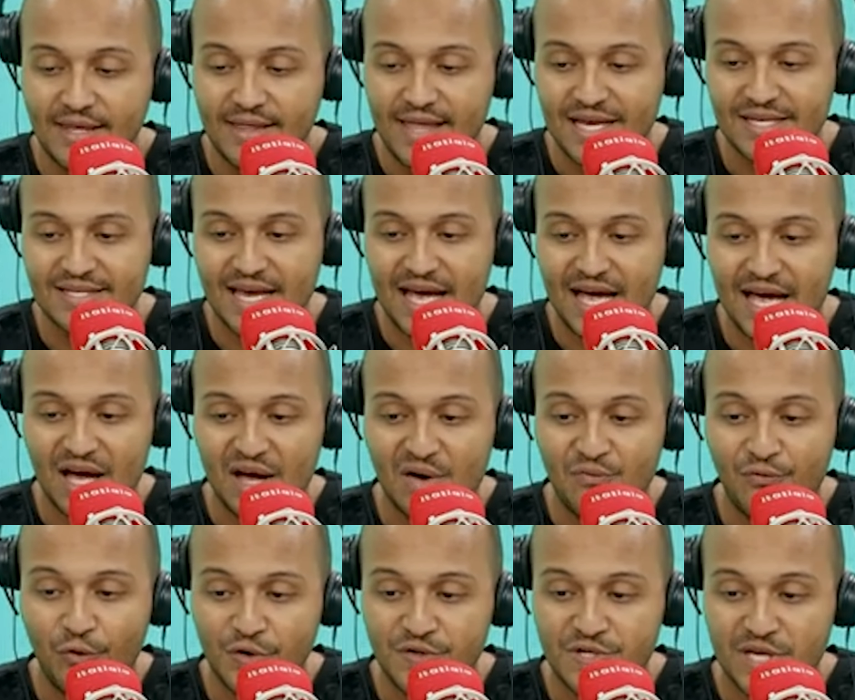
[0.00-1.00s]
dessa
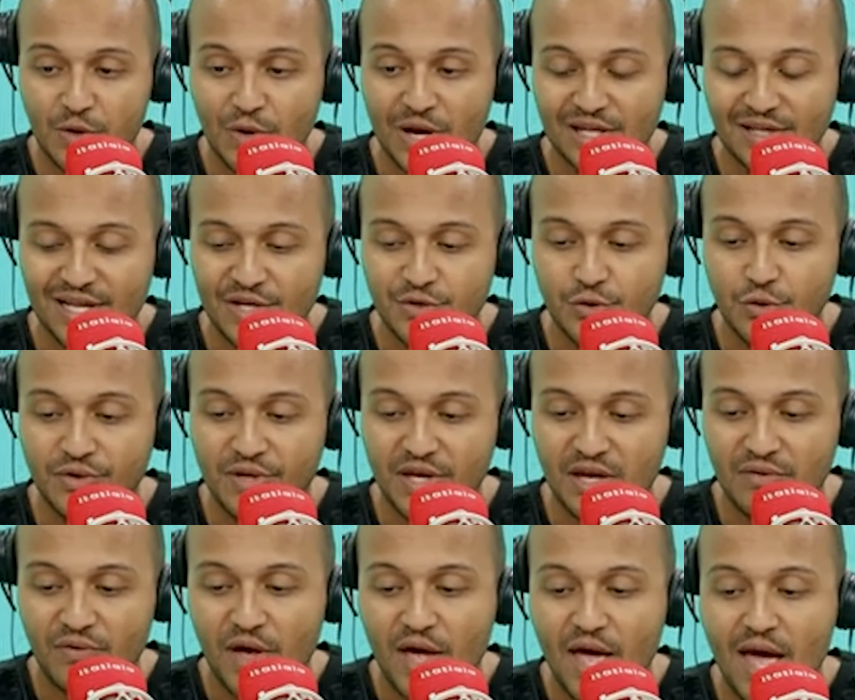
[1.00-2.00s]
força que o Atlético
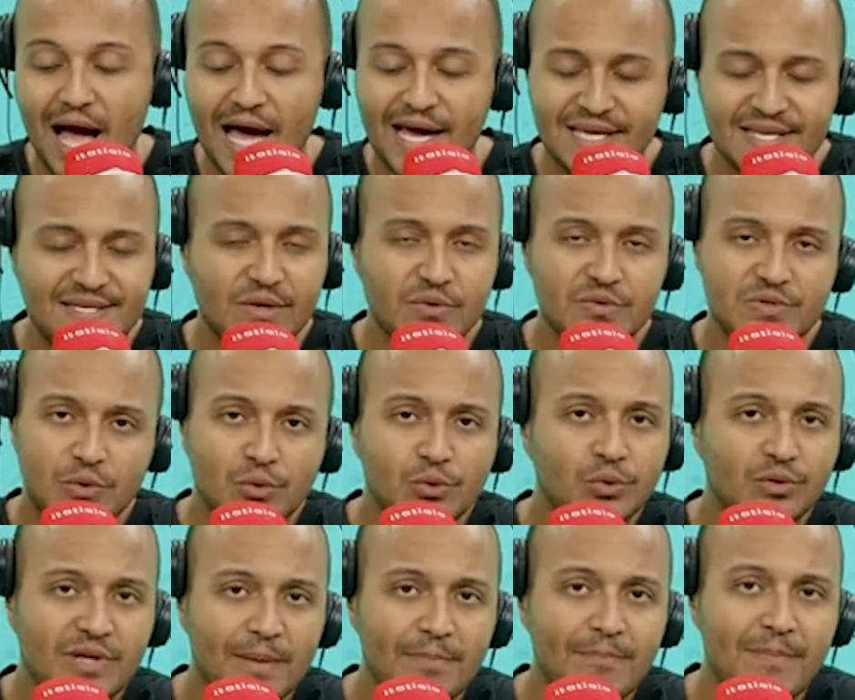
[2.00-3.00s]
teve. Aí sim, um
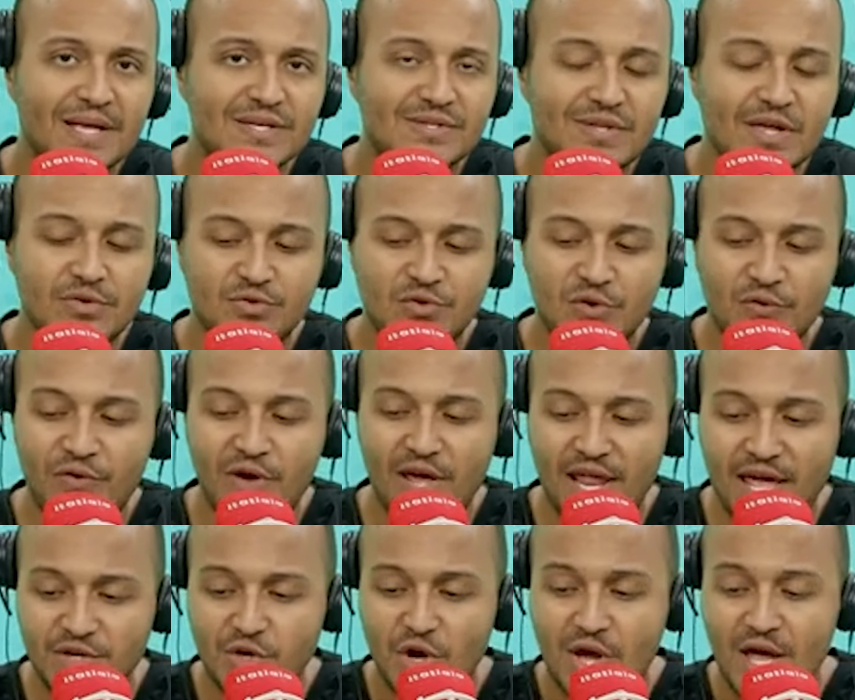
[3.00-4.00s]
segundo tempo bastante
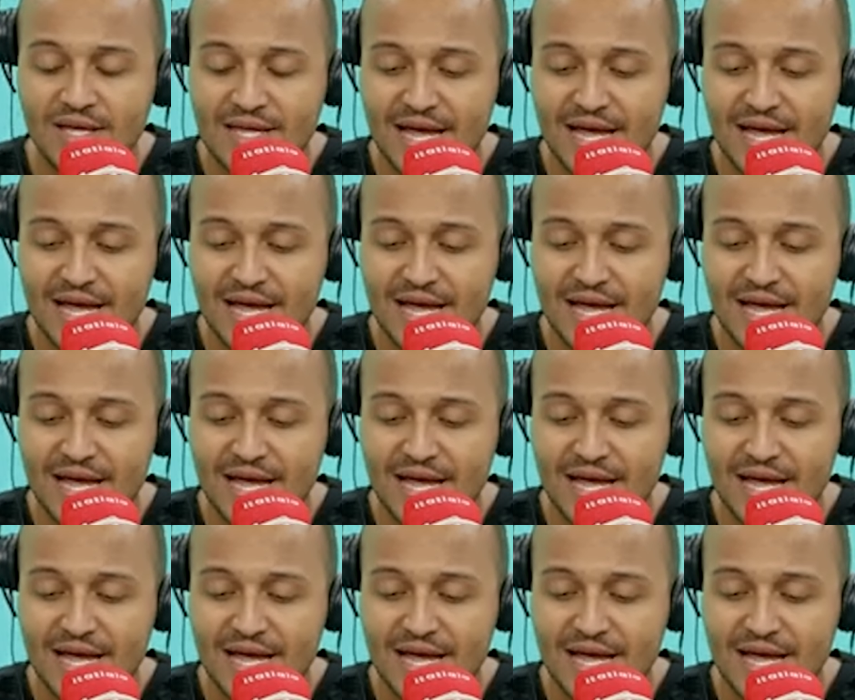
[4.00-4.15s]
diferente.